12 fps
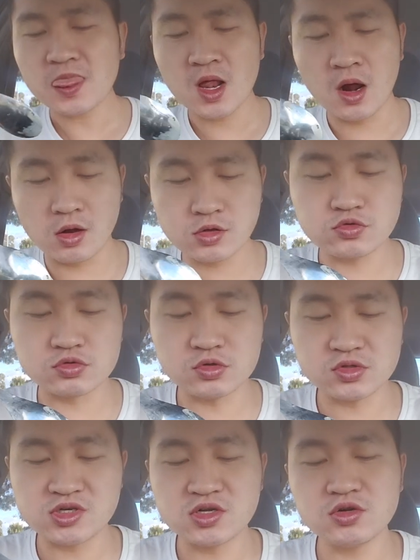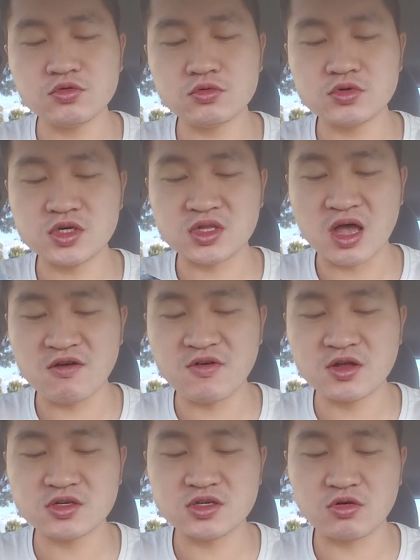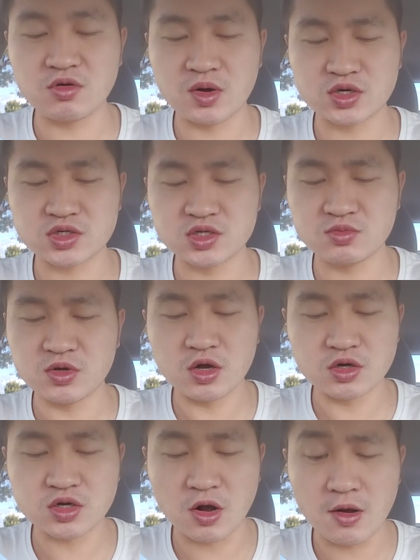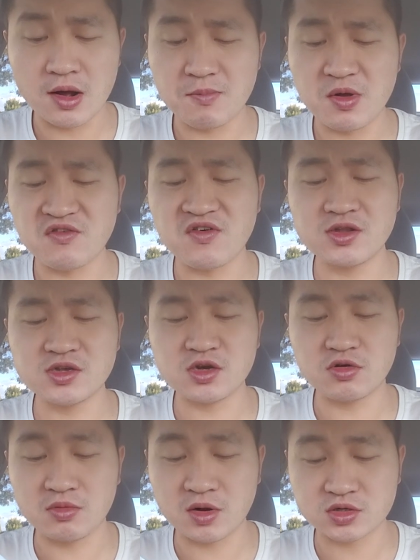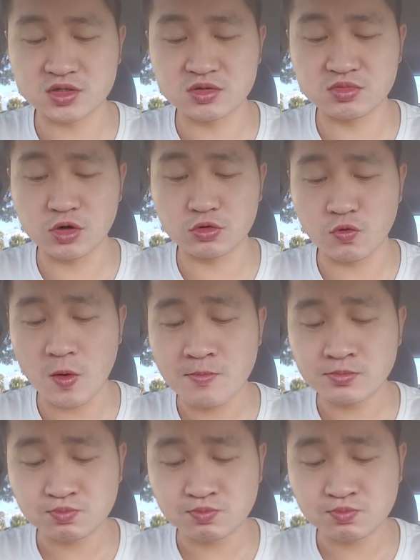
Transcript: 好像土豆泥这个东西，南方的小伙伴吃的比较少啊，北方的小伙伴吃的比较多。